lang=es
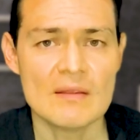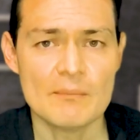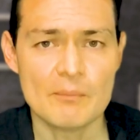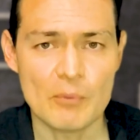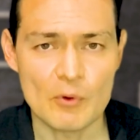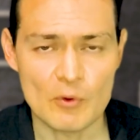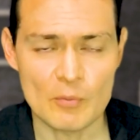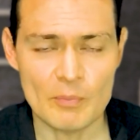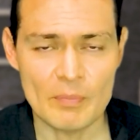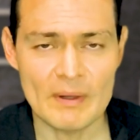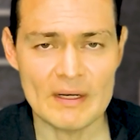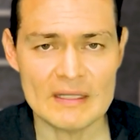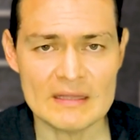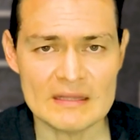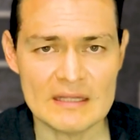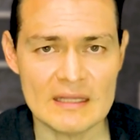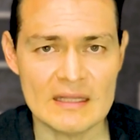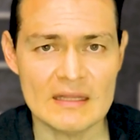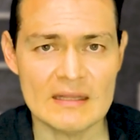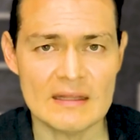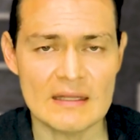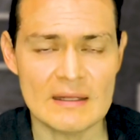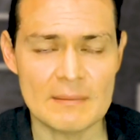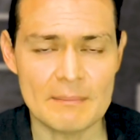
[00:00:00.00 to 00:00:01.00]
por
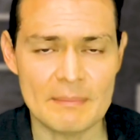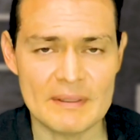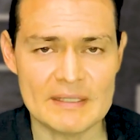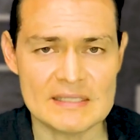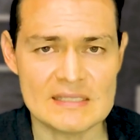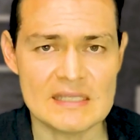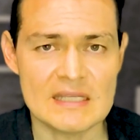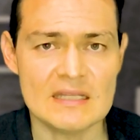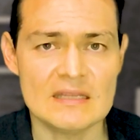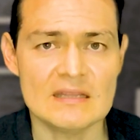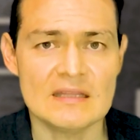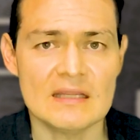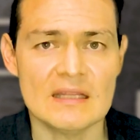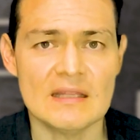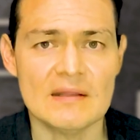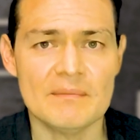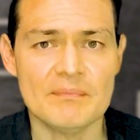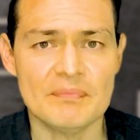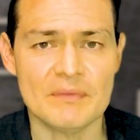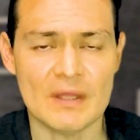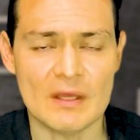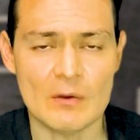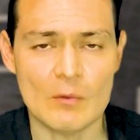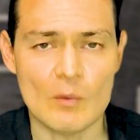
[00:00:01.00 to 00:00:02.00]
parte del
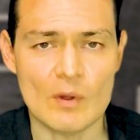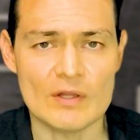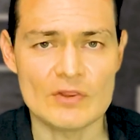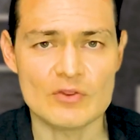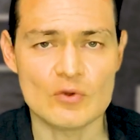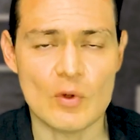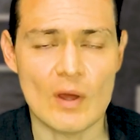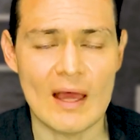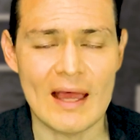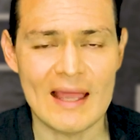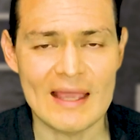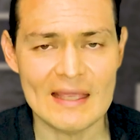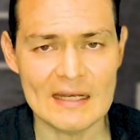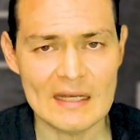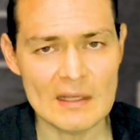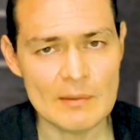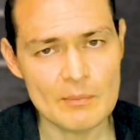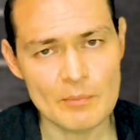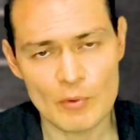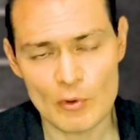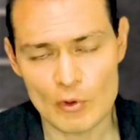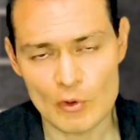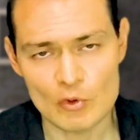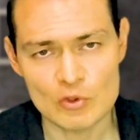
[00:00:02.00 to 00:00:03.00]
paciente en cuanto a aire y
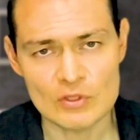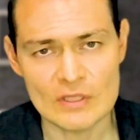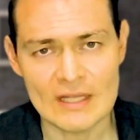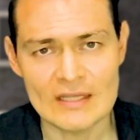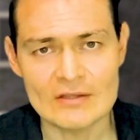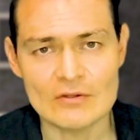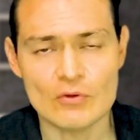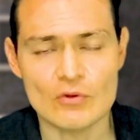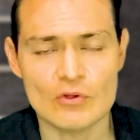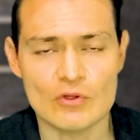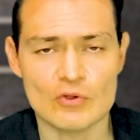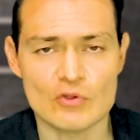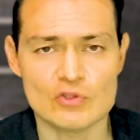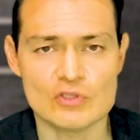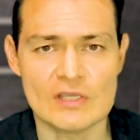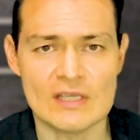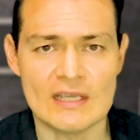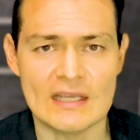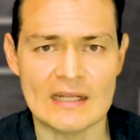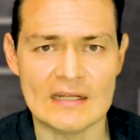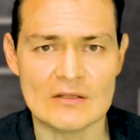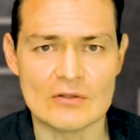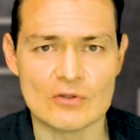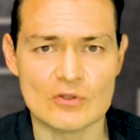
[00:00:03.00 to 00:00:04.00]
por lo tanto de
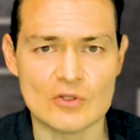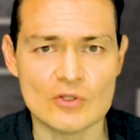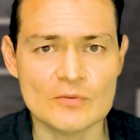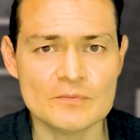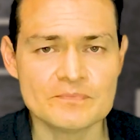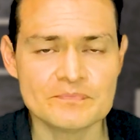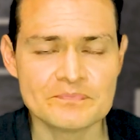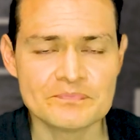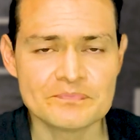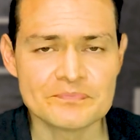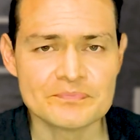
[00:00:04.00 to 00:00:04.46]
oxígeno, ¿no?